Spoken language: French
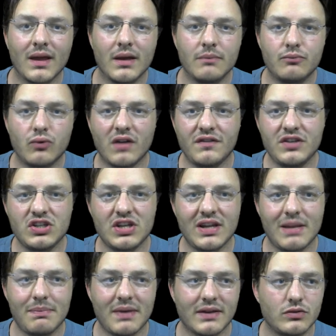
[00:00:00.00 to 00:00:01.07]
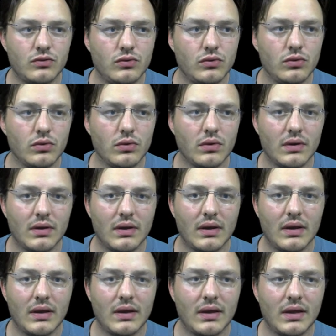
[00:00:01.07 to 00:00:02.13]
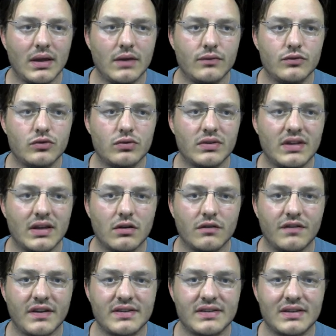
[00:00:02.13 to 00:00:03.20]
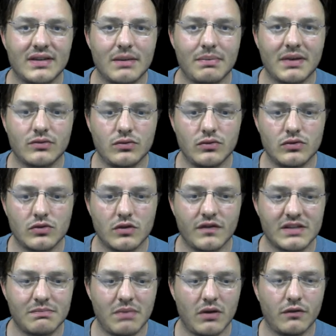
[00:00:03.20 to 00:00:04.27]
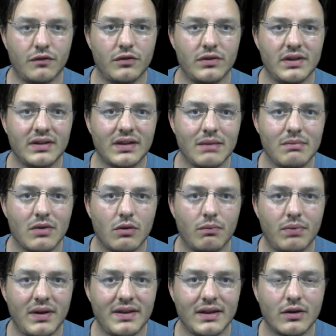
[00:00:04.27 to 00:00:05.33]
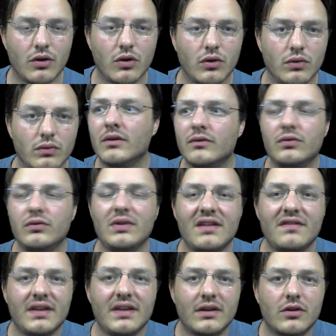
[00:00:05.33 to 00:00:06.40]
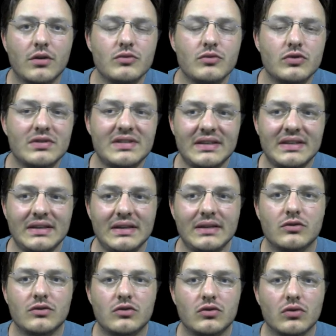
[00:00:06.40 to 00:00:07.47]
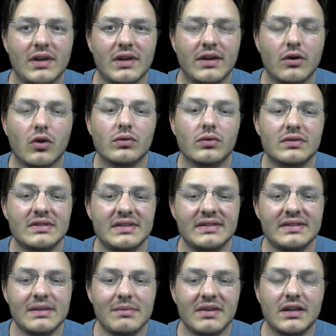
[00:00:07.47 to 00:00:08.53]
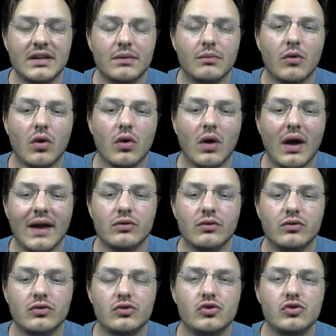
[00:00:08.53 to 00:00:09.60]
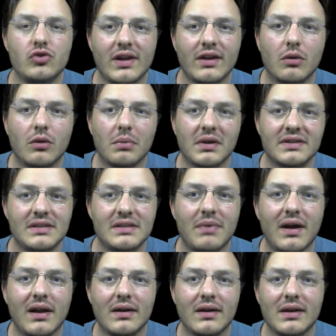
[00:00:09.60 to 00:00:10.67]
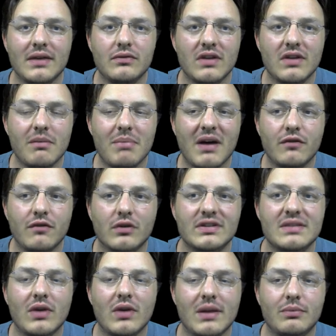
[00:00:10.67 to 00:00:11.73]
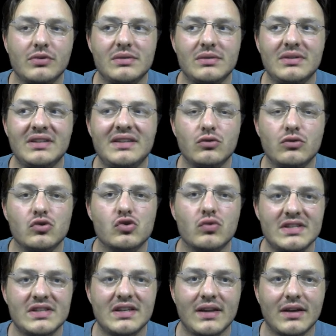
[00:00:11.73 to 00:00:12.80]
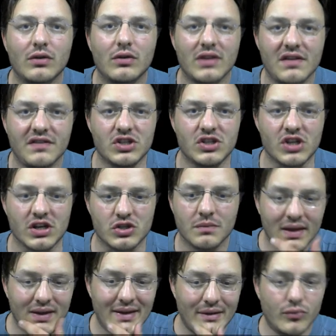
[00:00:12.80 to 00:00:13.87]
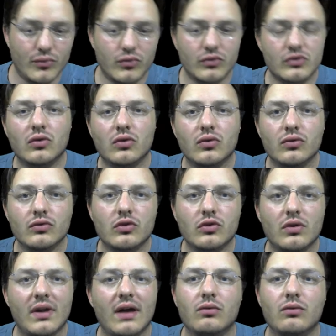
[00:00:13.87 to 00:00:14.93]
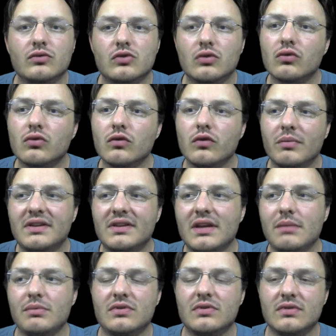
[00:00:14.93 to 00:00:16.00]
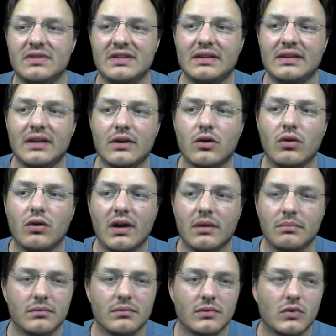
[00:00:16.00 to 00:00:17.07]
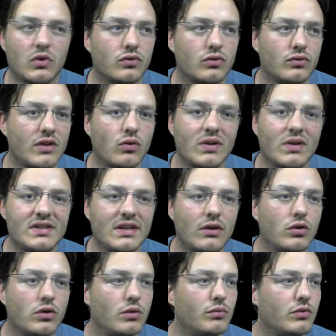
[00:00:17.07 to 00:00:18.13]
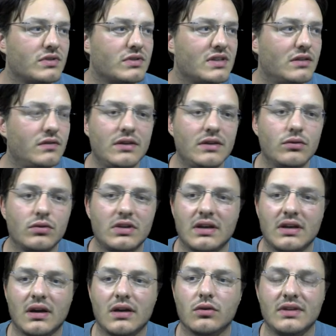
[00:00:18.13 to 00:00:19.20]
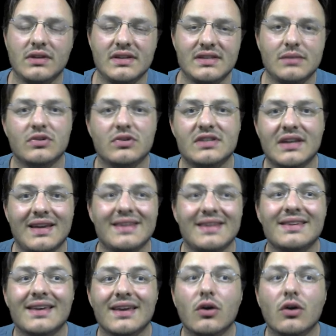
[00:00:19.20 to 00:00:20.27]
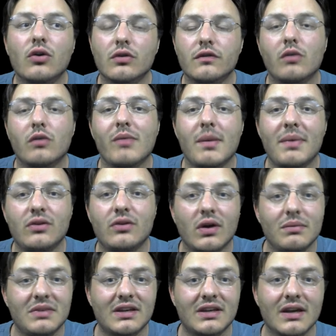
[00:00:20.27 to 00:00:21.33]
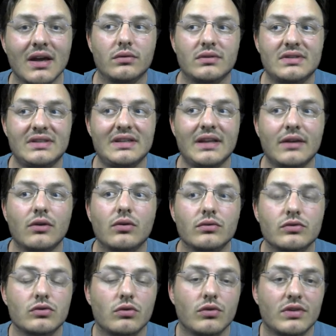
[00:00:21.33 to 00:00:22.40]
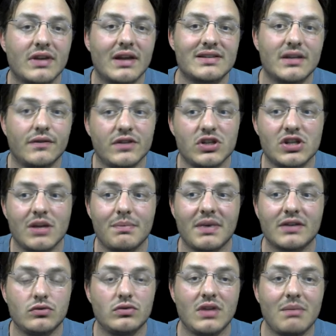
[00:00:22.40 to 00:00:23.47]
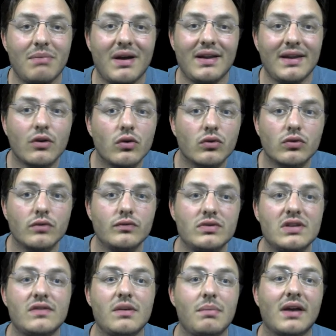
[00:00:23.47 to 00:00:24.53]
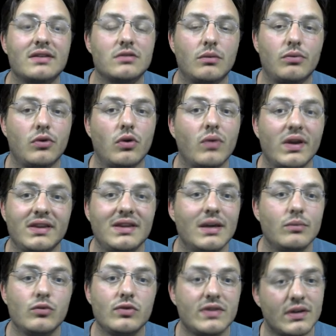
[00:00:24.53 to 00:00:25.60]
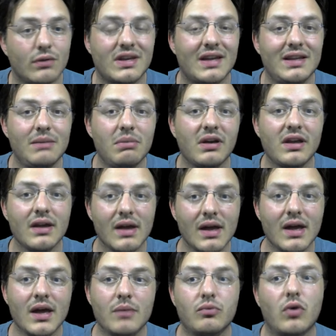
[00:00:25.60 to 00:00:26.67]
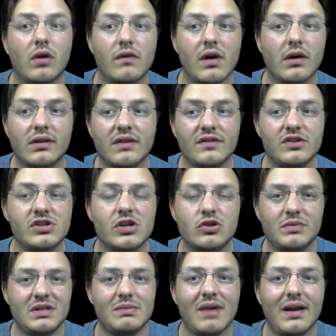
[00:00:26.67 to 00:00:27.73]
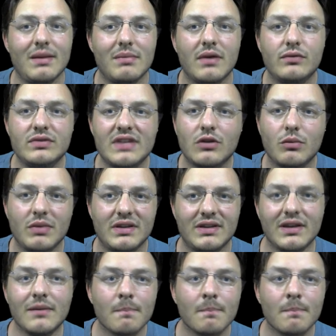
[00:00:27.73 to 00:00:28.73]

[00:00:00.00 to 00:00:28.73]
pour afficher l'aperçu, et que vous souhaitez qu'en fait cet aperçu ne se fasse pas en fenêtré mais en plein écran, vous l'avez comme ceci sur l'écran systématiquement à gauche de l'écran principal et vous n'avez pas forcément la possibilité de choisir l'écran d'affichage. Et donc on se rend compte que là on se retrouve embêté puisque si cet écran là quand on a trois écrans comme dans cette vidéo qui est raccordée, c'est pour ça qu'elle est très grande en format panoramique. Si l'écran sur lequel s'affiche l'aperçu n'est pas l'écran que vous avez par exemple en wide gamut et en calibré pour avoir un affichage optimal, et eh bien vous êtes embêté.